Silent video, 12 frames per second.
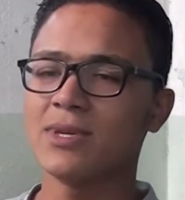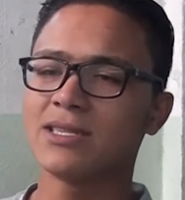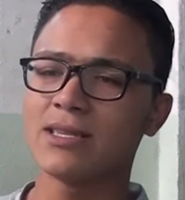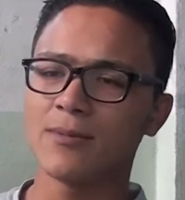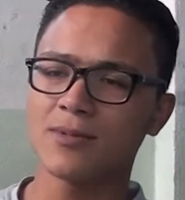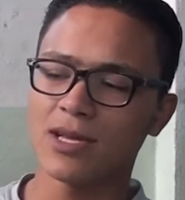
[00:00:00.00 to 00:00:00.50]

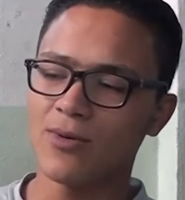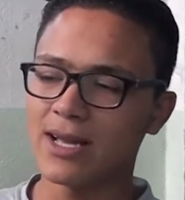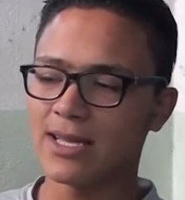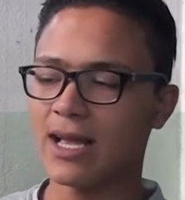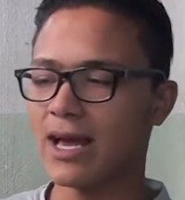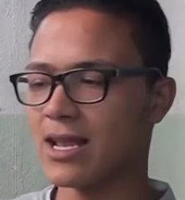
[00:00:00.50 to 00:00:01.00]
بالضبط
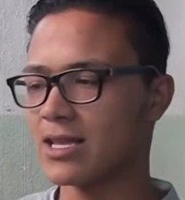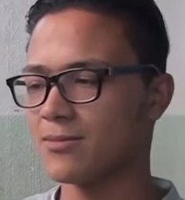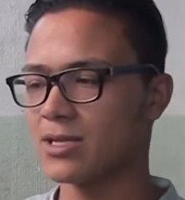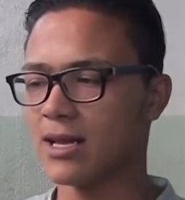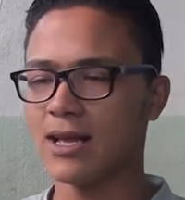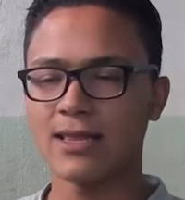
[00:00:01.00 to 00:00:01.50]
هوايتي كانت
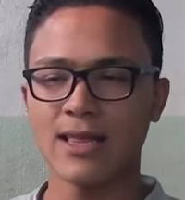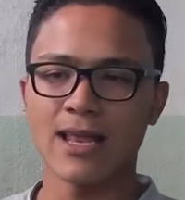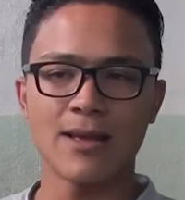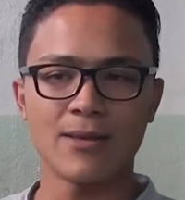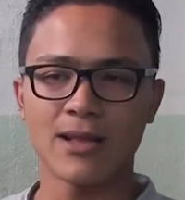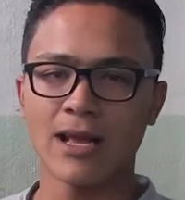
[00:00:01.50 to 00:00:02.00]
بشغلات
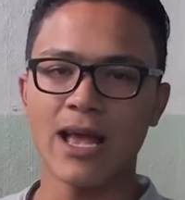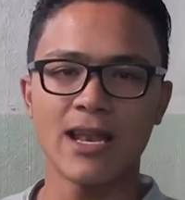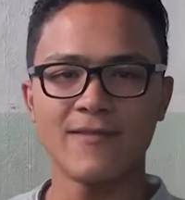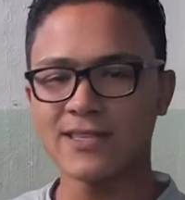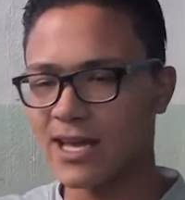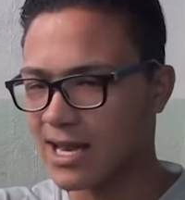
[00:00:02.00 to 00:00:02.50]
ثانيه مثلا كان
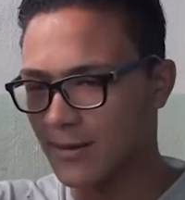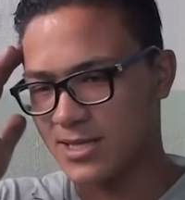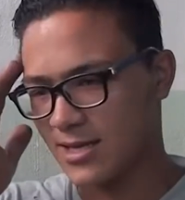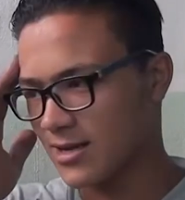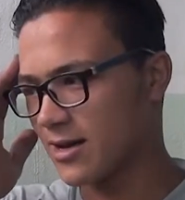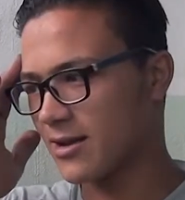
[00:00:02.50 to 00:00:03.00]
نفسي اركب
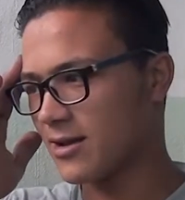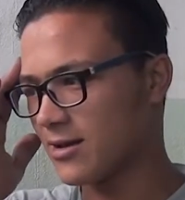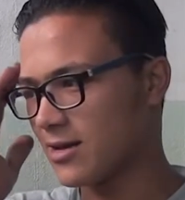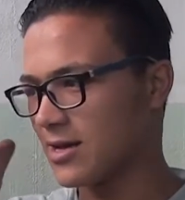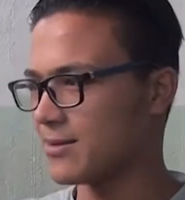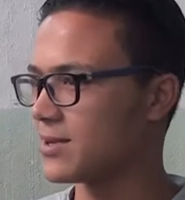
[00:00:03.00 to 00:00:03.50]
سياره
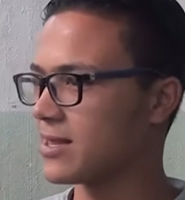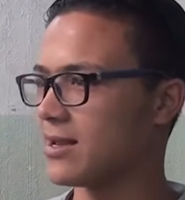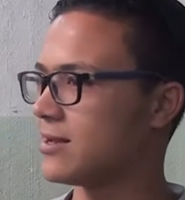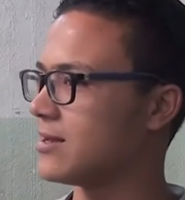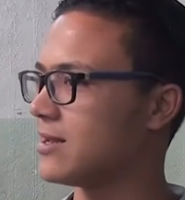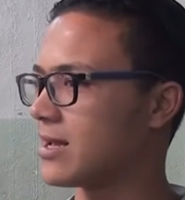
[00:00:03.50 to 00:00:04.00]
آه،
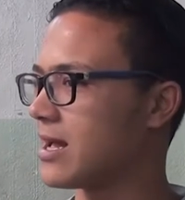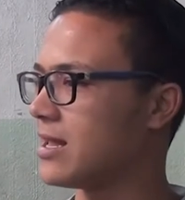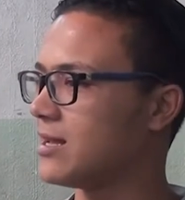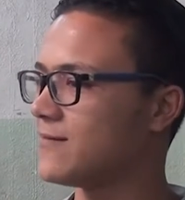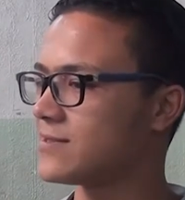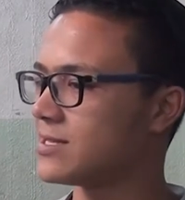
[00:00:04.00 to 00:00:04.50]
مثلا
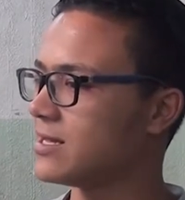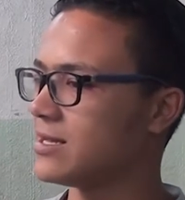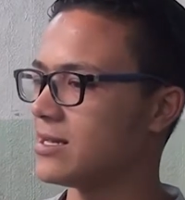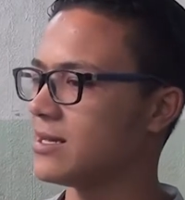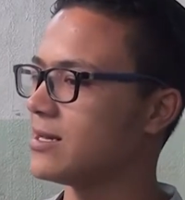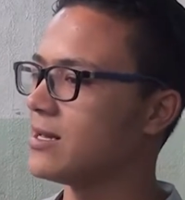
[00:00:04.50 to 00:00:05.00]
كان
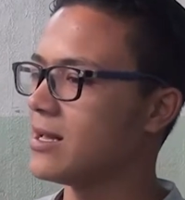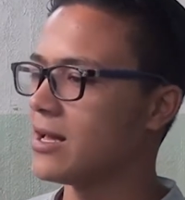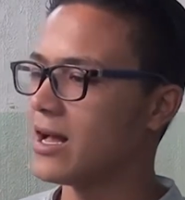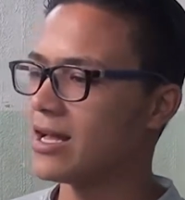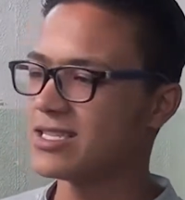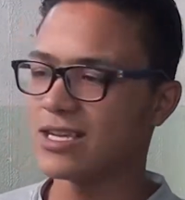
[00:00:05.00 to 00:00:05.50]
نفسي
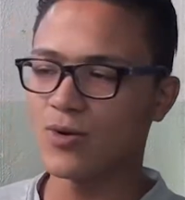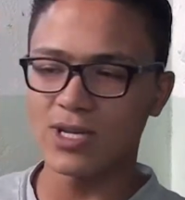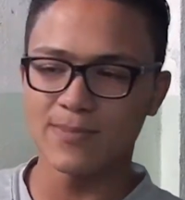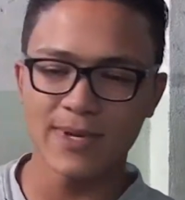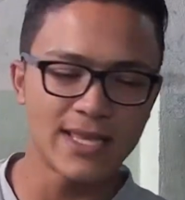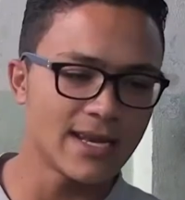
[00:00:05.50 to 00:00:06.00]

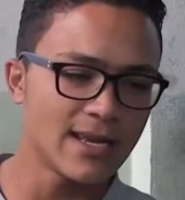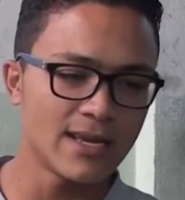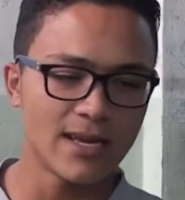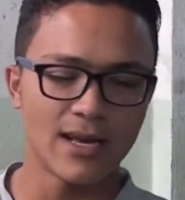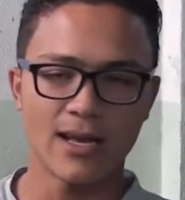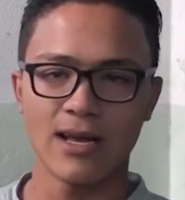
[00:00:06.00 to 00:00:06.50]
اتجوز بدري
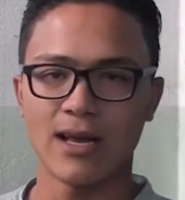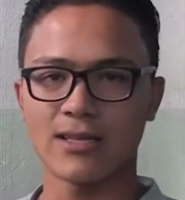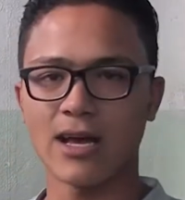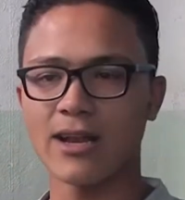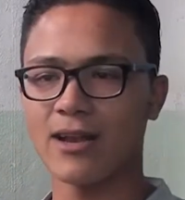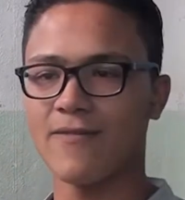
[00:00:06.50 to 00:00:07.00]
آه،
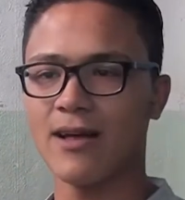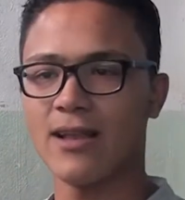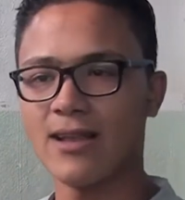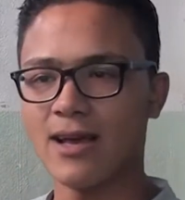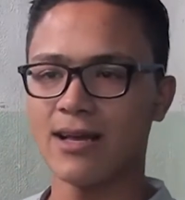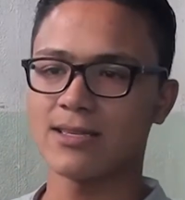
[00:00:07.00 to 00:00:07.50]
اتعرف على
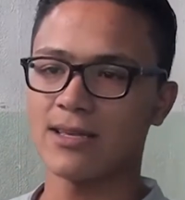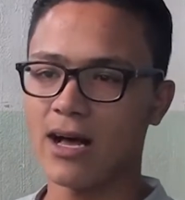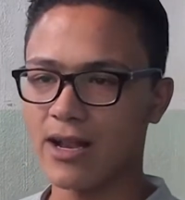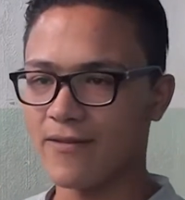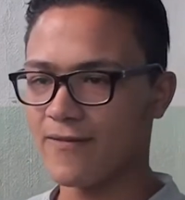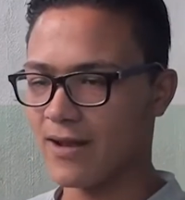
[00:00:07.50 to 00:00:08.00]
ناس
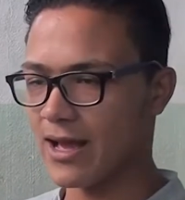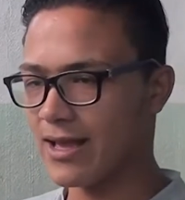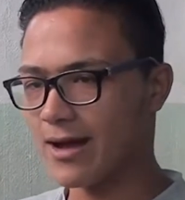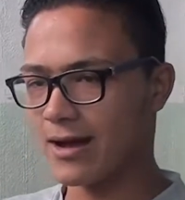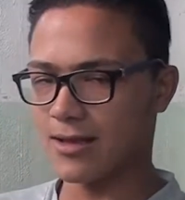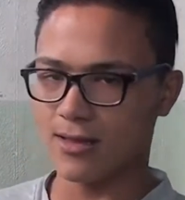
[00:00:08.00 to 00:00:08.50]
اعرف
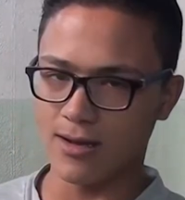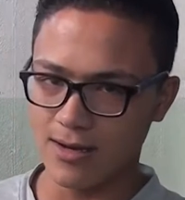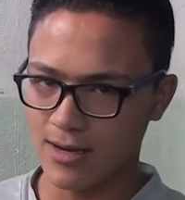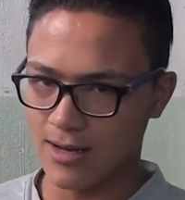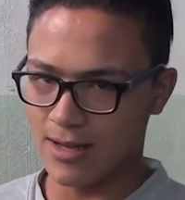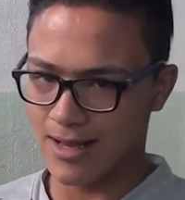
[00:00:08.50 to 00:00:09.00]
الحياه اكثر
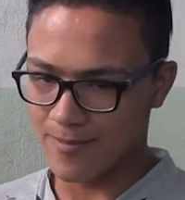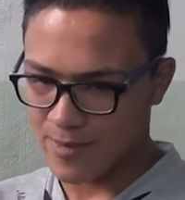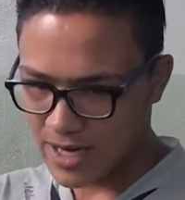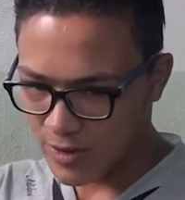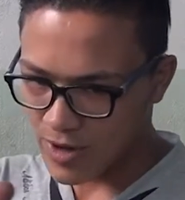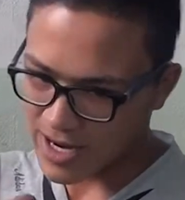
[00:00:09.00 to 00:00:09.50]

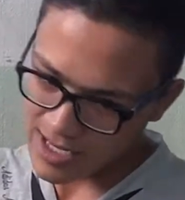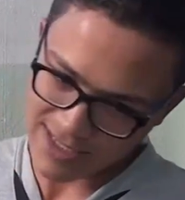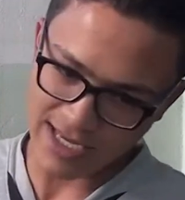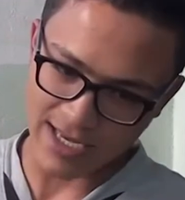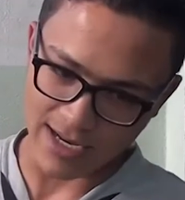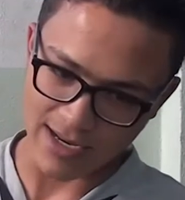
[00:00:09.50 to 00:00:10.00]
من انا
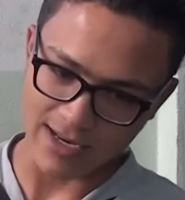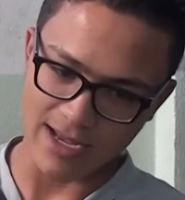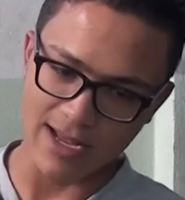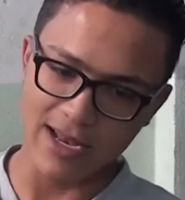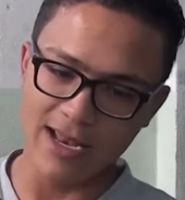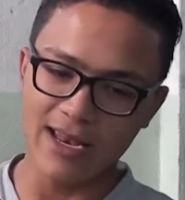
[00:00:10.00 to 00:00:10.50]
صغير
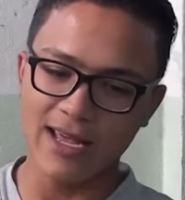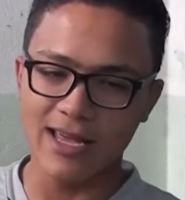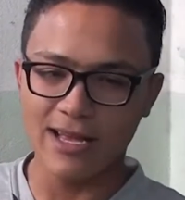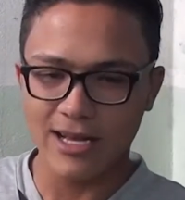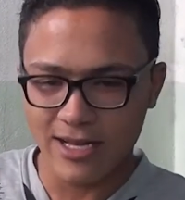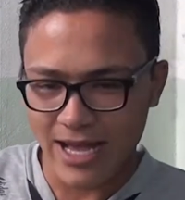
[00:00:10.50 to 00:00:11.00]
يعني خلينا
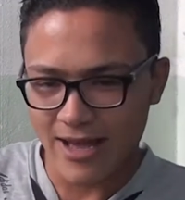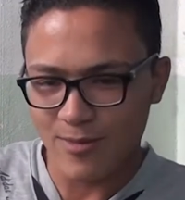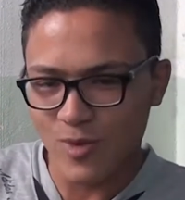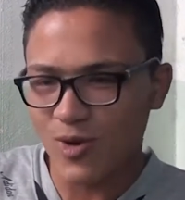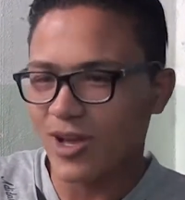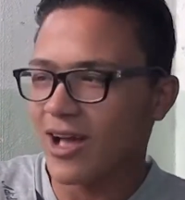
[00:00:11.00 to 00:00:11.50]
نحكي كان
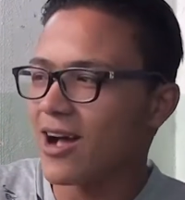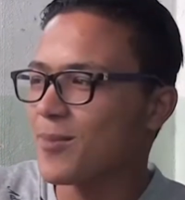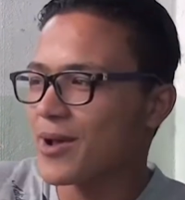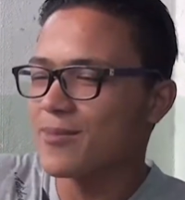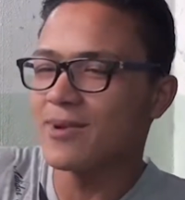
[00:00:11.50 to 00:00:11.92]
مخي اكبر